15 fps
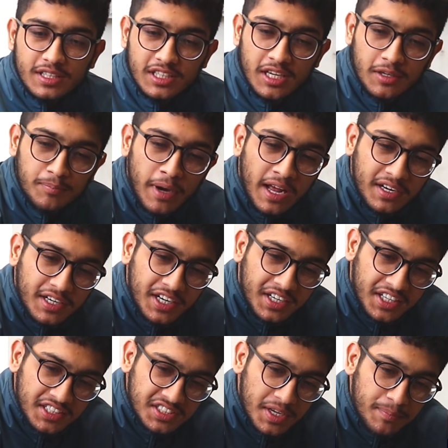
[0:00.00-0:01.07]
ये
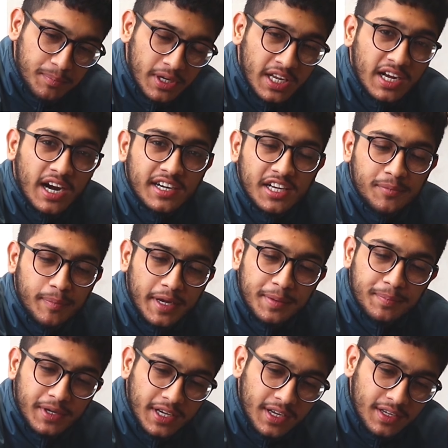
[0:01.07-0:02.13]
मार्केट के सैंपल है गार्डन
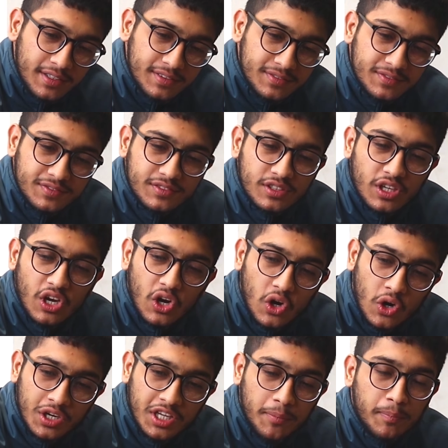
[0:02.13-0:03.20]
पाइप के
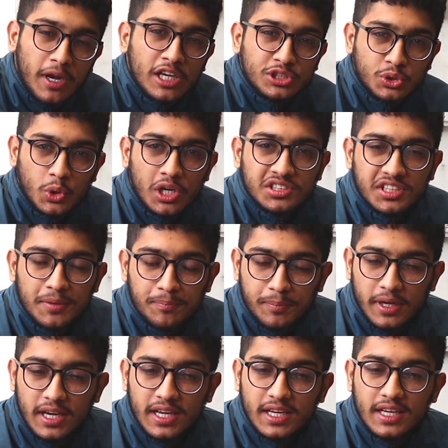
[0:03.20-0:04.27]
और ये प्लास्टो का
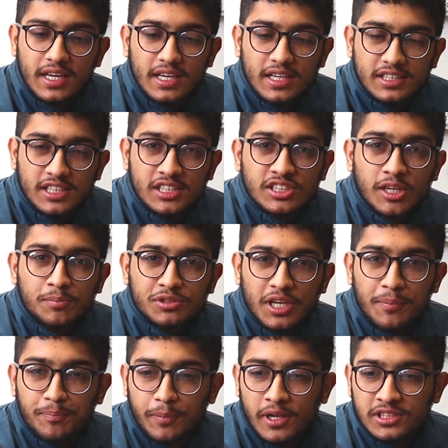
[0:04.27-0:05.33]
सैंपल है ये सब
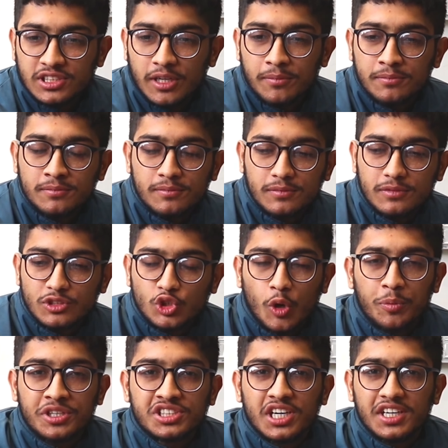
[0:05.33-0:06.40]
सैंपल्स हम
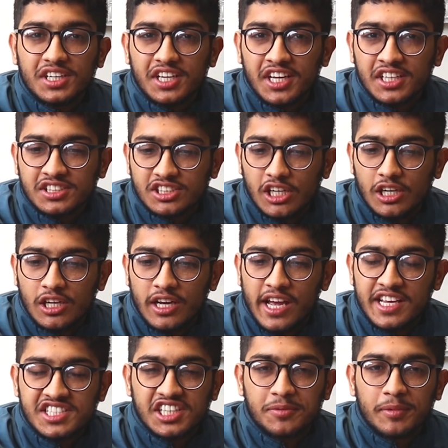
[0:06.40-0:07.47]
24 घंटे
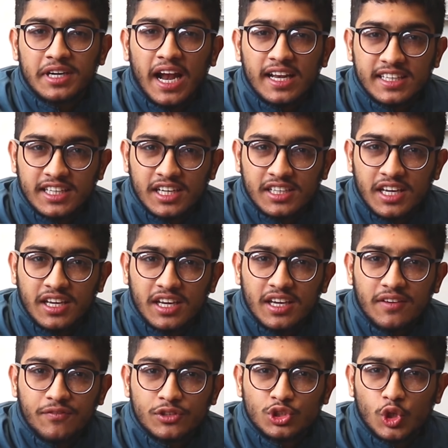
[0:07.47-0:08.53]
एसिड में डाल के
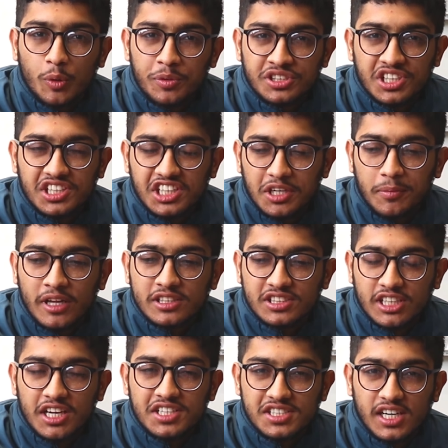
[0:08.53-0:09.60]
रखेंगे फिर 24 घंटे बाद
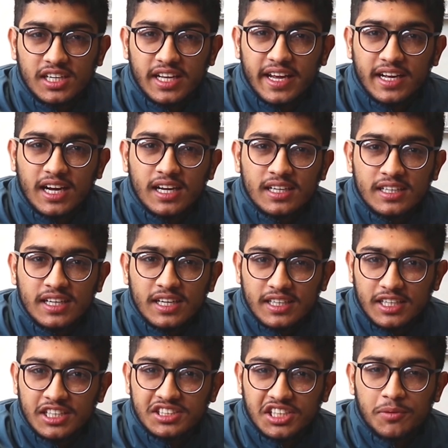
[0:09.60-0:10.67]
इसका रिजल्ट आएगा
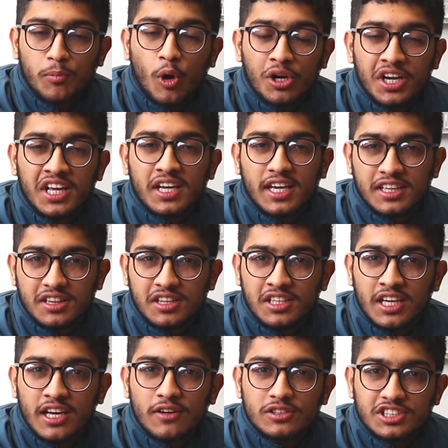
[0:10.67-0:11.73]
कि इसकी बॉन्डिंग कितनी
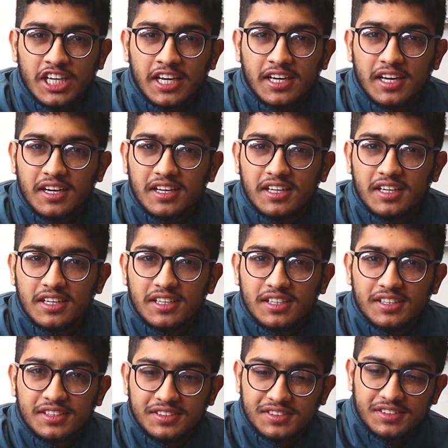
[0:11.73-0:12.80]
है चेक करने के लिए
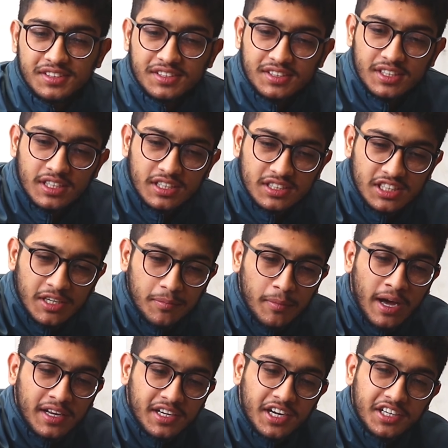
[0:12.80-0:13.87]
ये
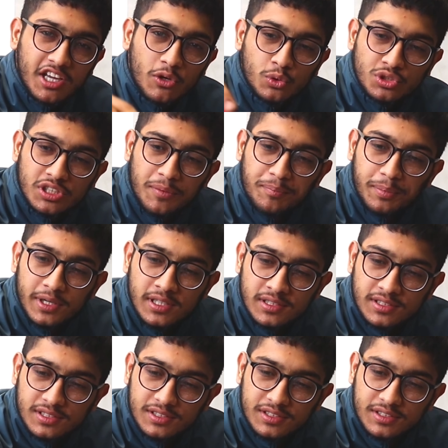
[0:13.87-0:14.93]
मार्केट के कुछ सैंपल्स